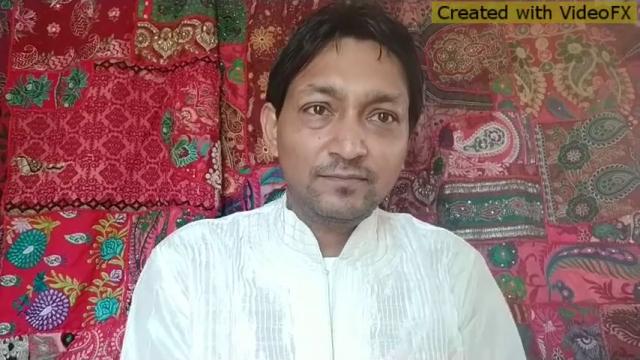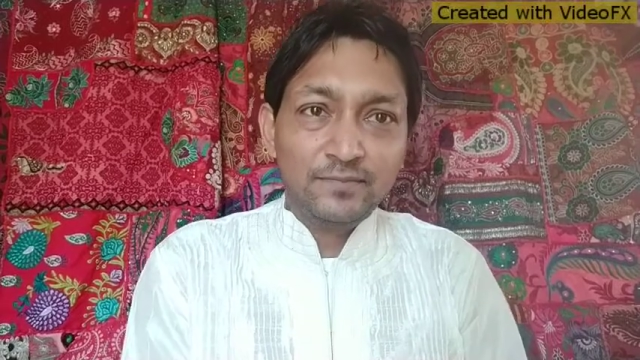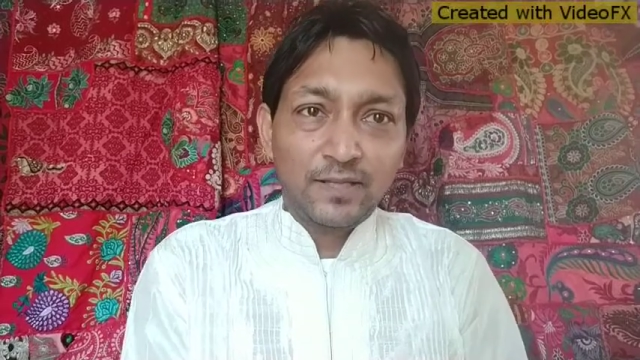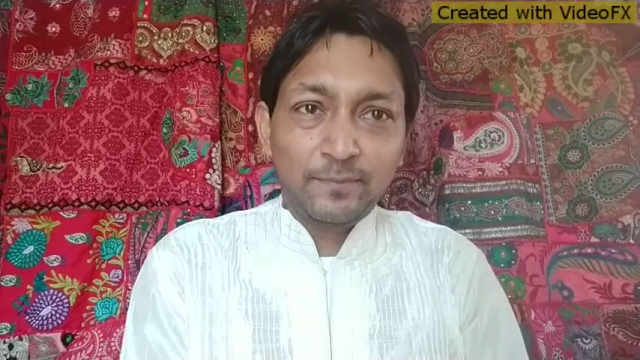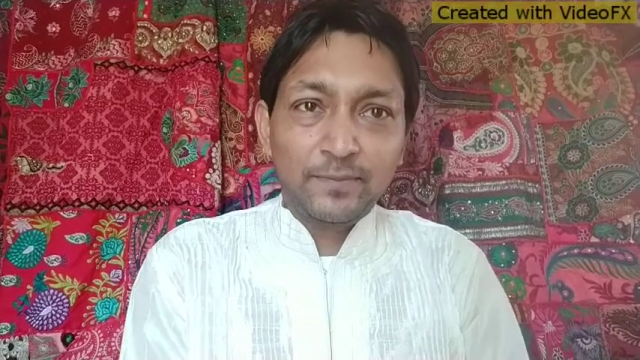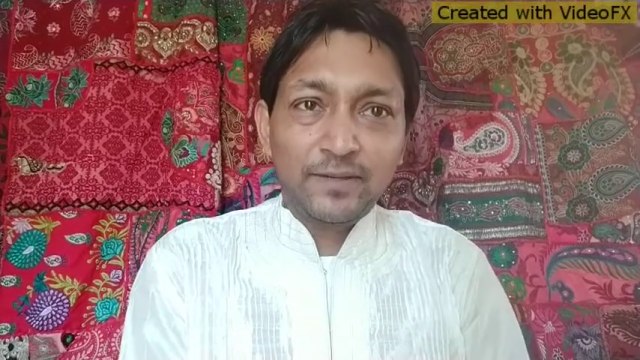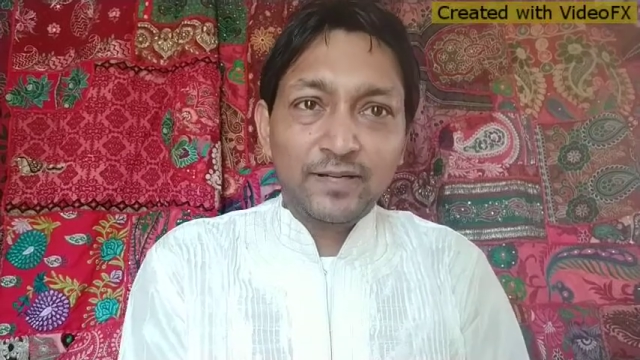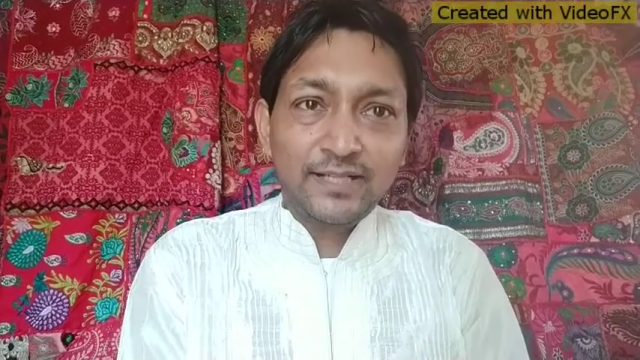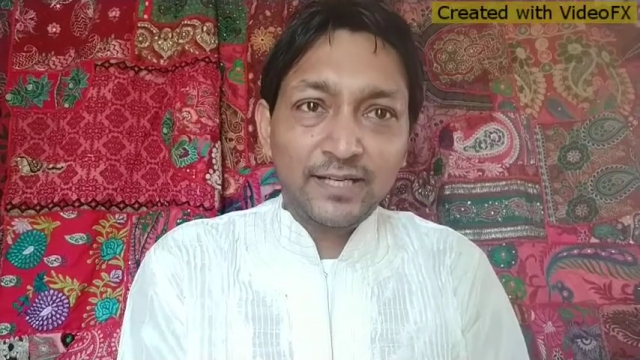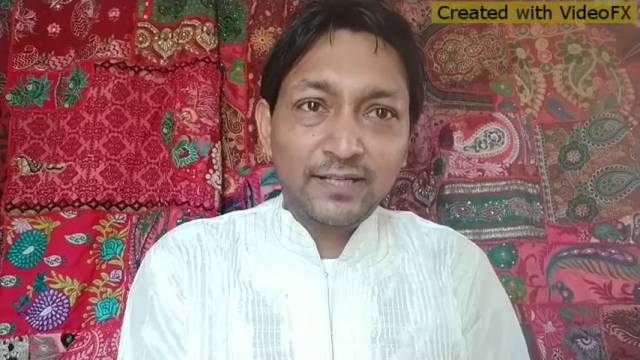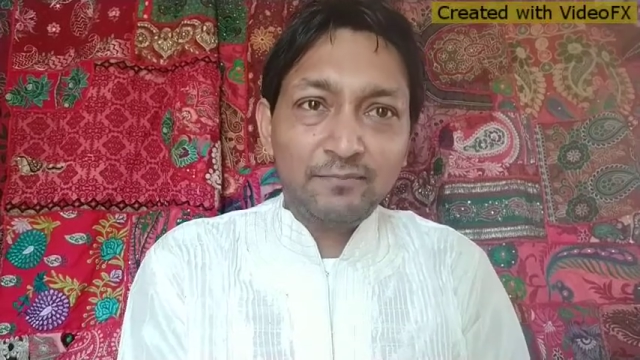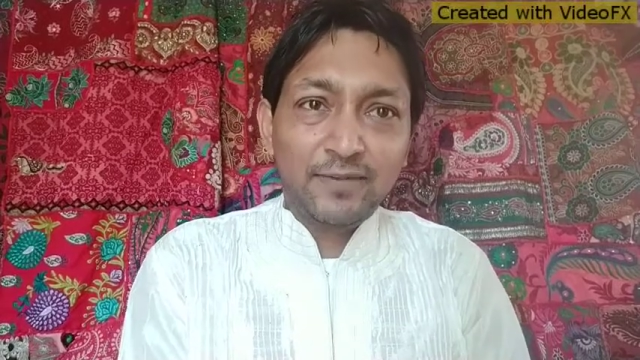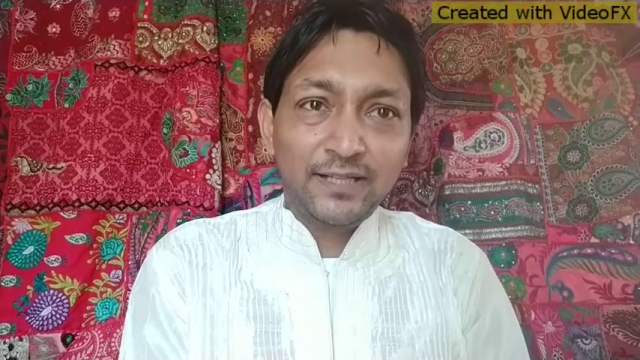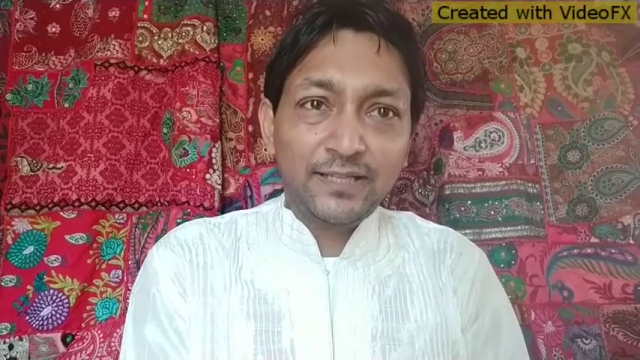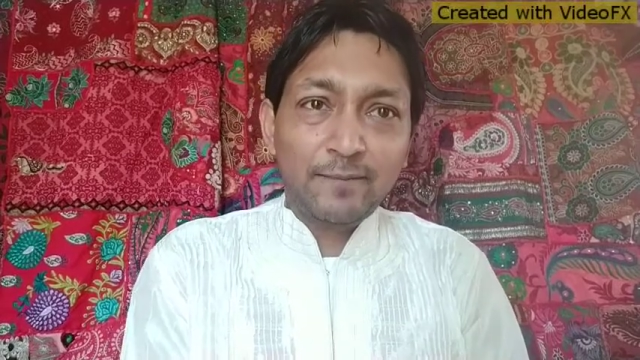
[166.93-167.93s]
আপনারা জানেন
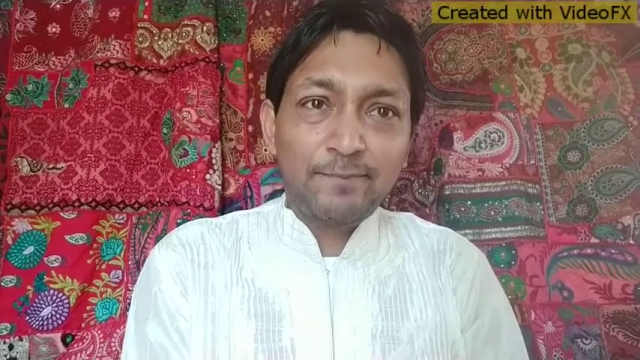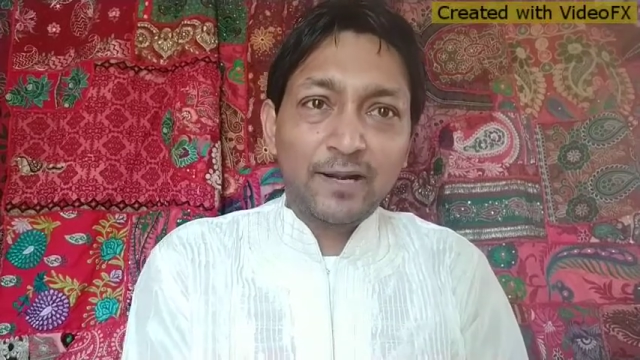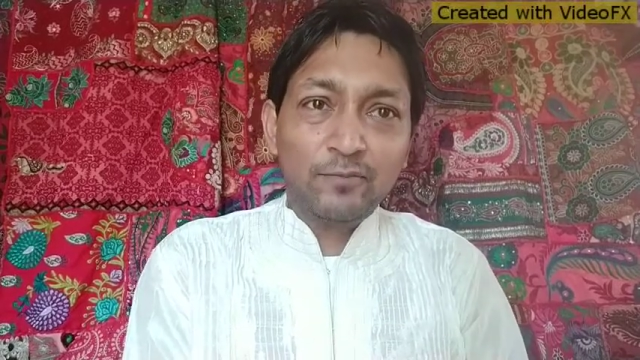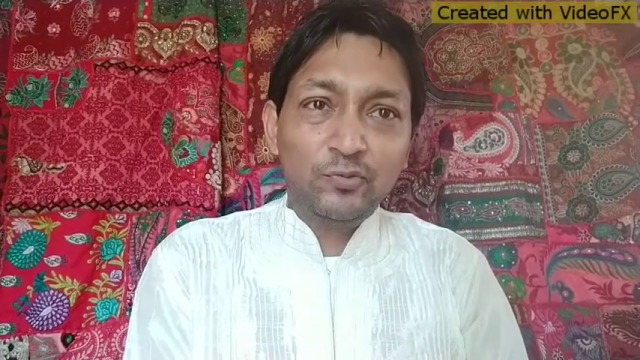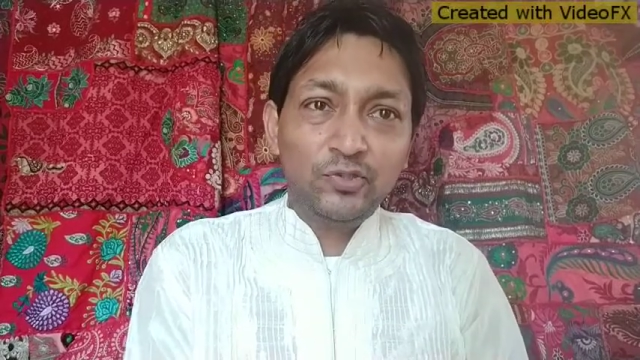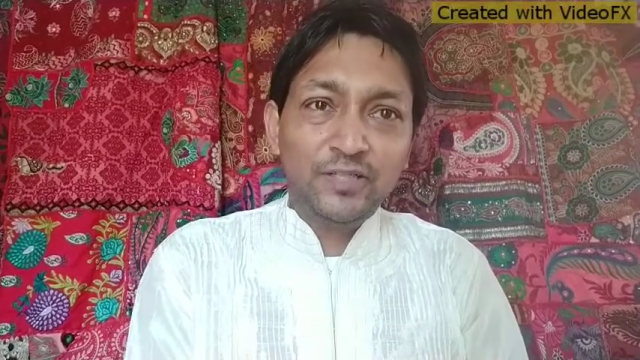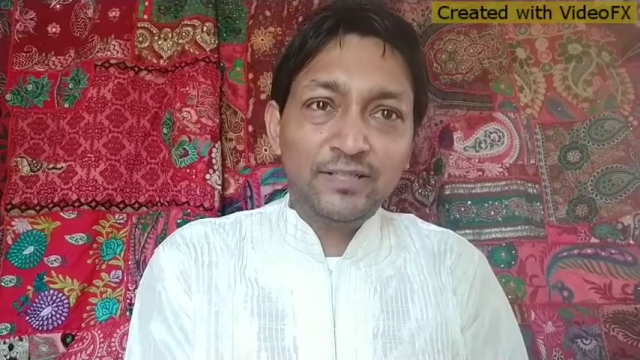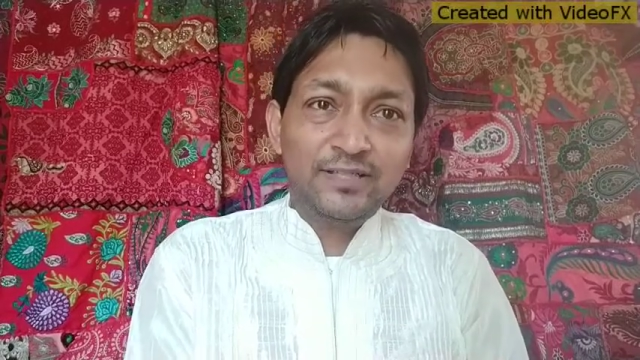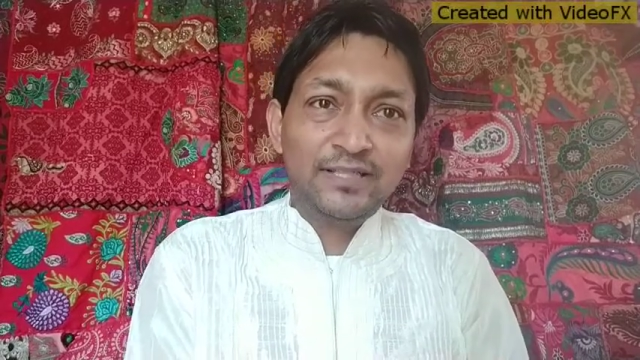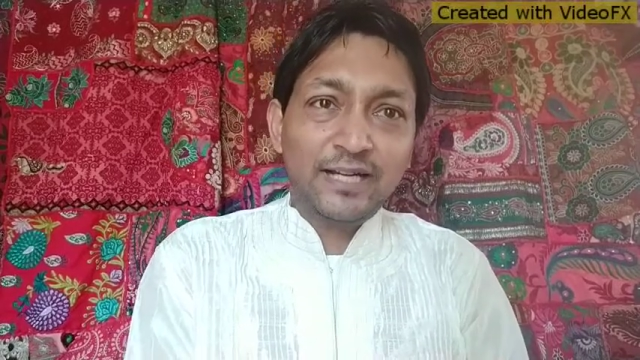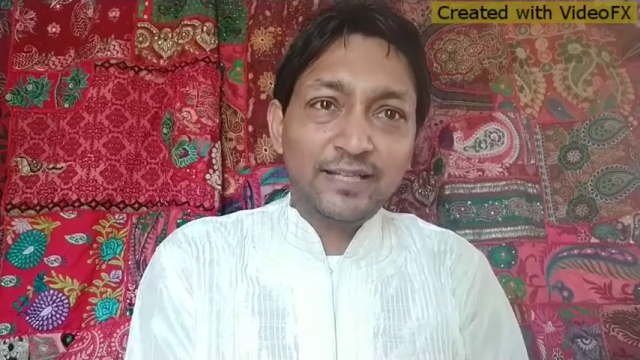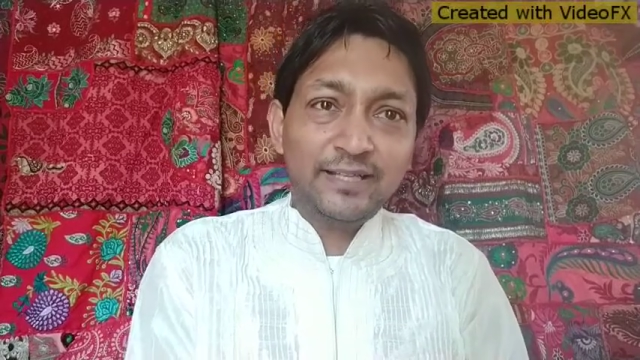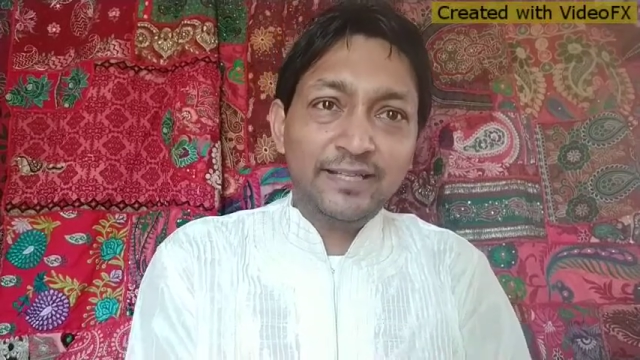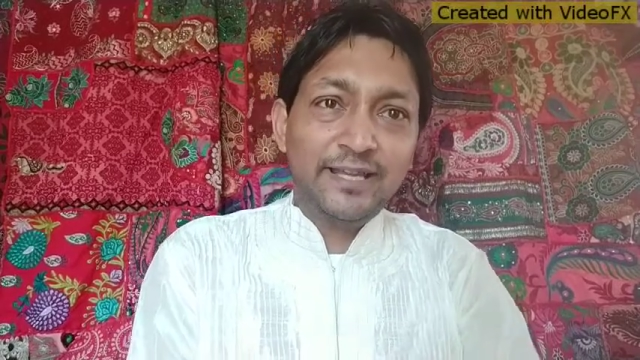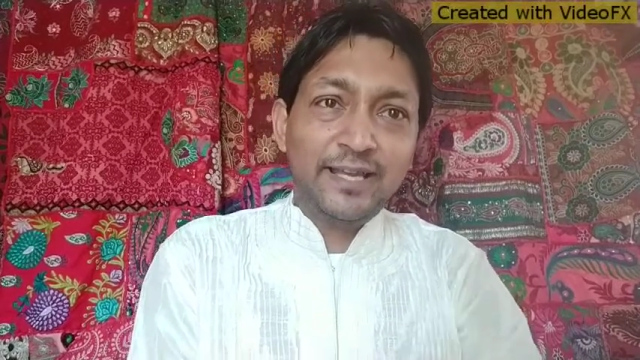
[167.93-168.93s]
মাতা পার্বতীর
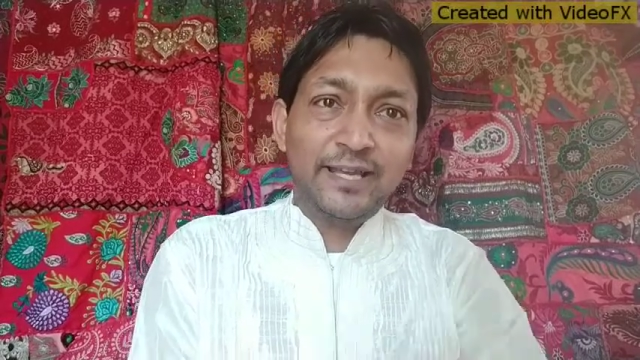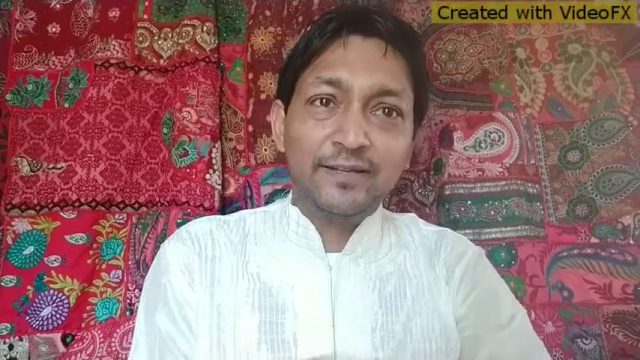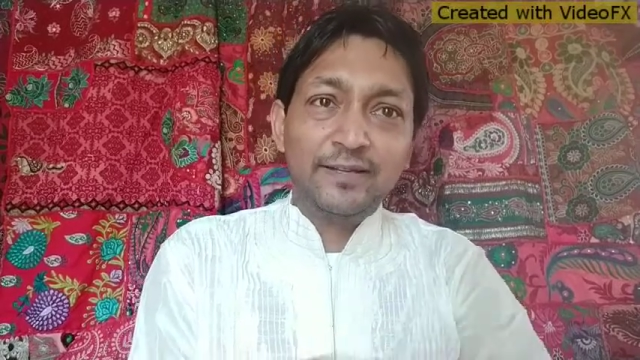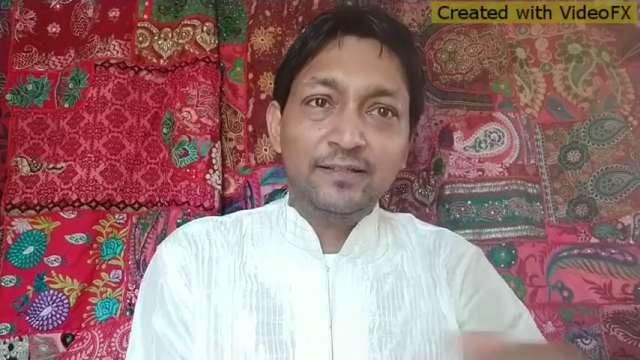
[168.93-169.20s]
চারদিকে